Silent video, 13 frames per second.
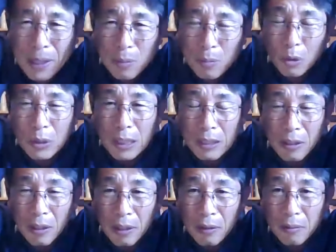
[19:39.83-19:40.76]
방어밖에
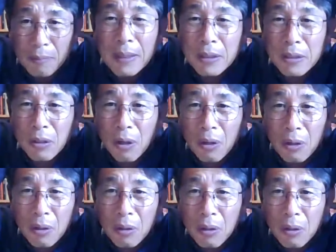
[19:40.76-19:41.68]
못 하는 거예요.
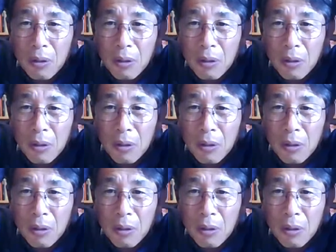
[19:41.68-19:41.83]
맞죠?